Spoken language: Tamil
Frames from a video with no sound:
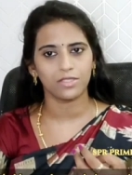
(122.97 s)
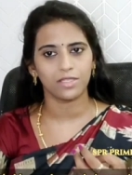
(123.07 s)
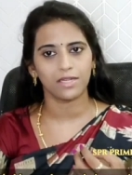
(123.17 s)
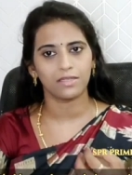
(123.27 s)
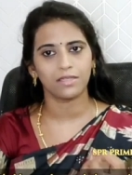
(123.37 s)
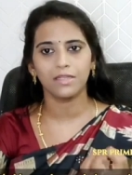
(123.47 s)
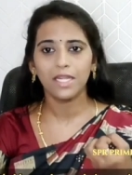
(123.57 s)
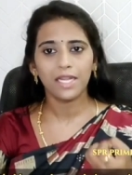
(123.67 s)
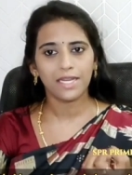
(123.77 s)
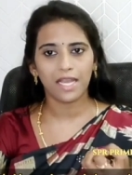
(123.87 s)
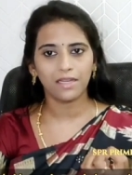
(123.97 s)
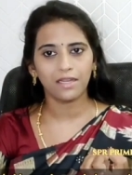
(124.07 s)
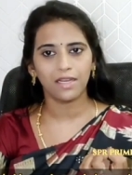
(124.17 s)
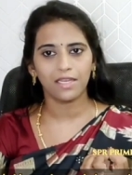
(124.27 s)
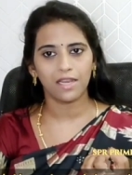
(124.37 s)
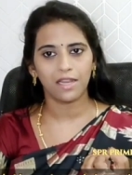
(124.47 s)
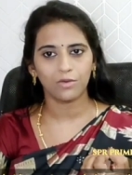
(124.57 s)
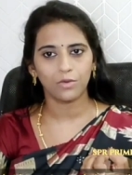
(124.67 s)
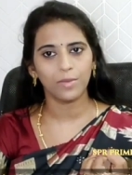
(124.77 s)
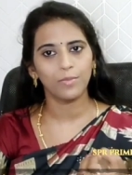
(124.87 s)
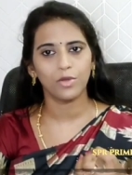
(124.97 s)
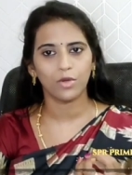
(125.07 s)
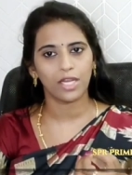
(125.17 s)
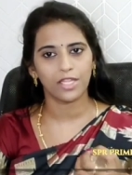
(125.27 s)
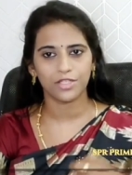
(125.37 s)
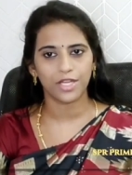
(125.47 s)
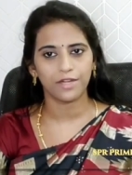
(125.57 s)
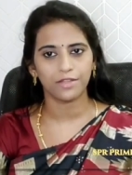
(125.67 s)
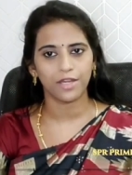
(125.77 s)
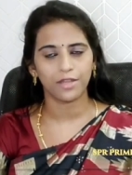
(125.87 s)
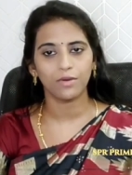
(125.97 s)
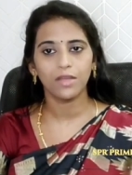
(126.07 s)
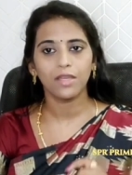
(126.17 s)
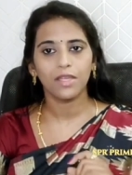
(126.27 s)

ஒரு சிலருக்கு நகங்கள்ல எல்லாம் கூட ப்ளூ கலர் ஷேடு தெரியும்